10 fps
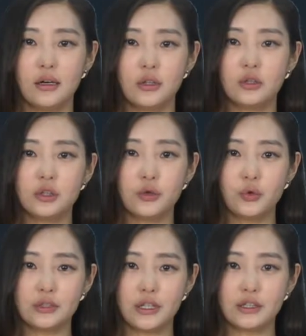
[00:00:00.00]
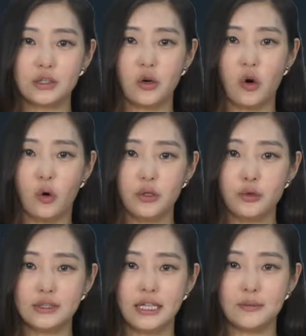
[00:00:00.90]
연천 농장에서
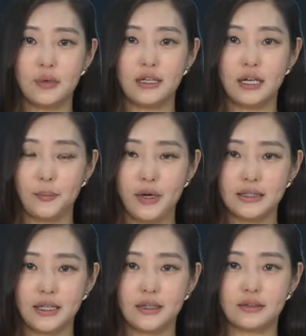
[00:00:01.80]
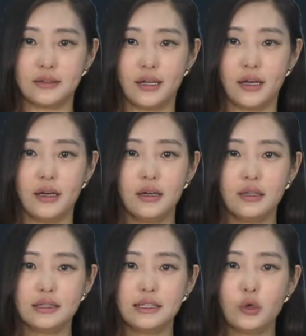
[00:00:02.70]
어미돼지 한 마리가 폐사했는데
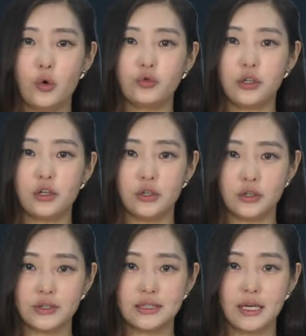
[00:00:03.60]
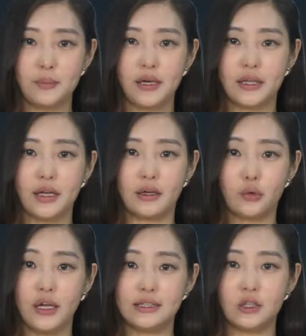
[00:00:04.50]
신고 후 16시간 만에
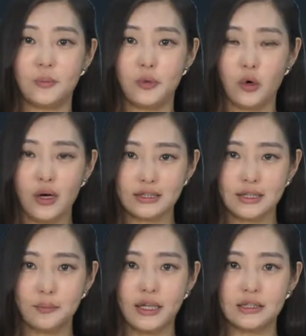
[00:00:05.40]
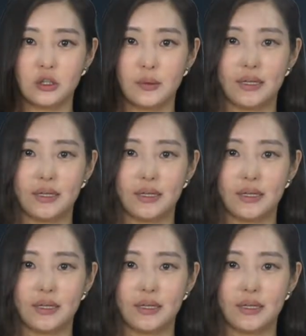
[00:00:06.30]
돼지열병 확진 판정을